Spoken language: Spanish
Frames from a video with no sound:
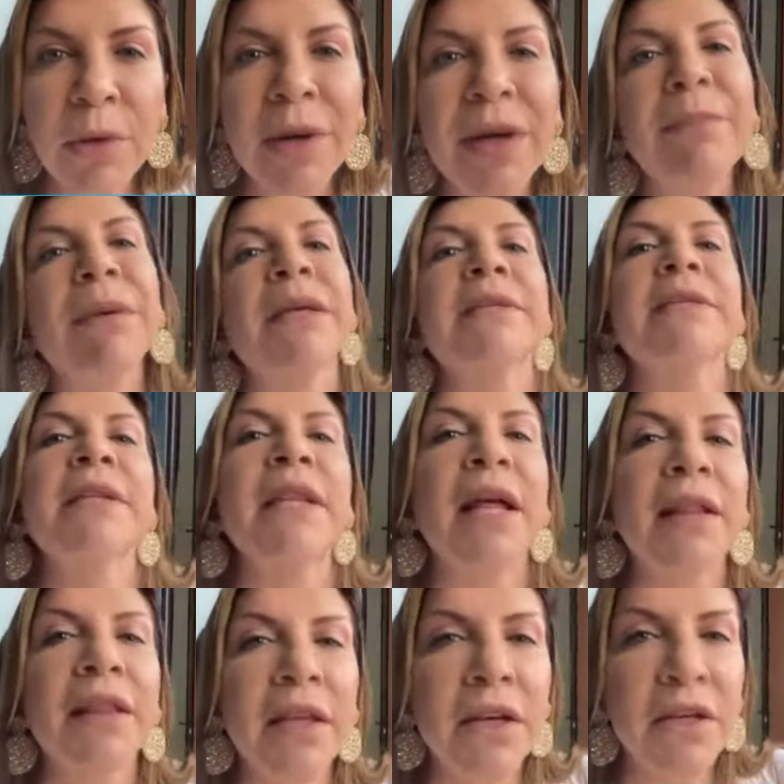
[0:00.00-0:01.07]

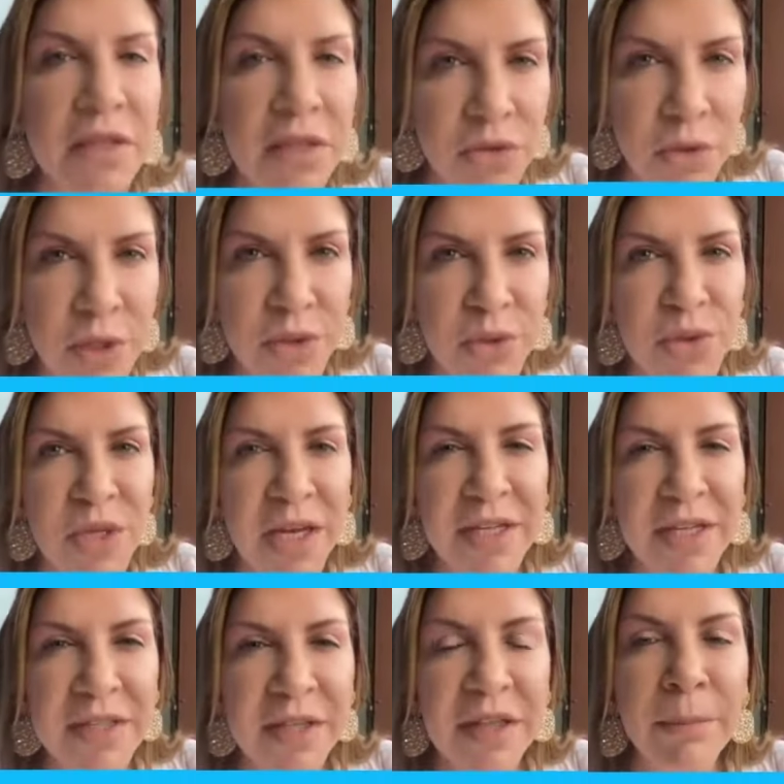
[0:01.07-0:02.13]
Representante de las gestoras
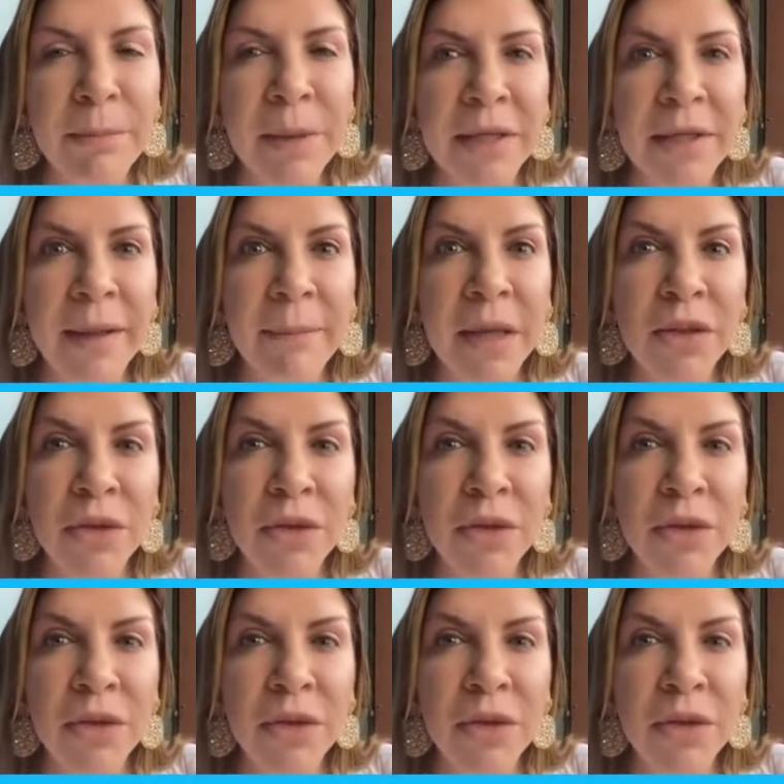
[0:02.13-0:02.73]
sociales del departamento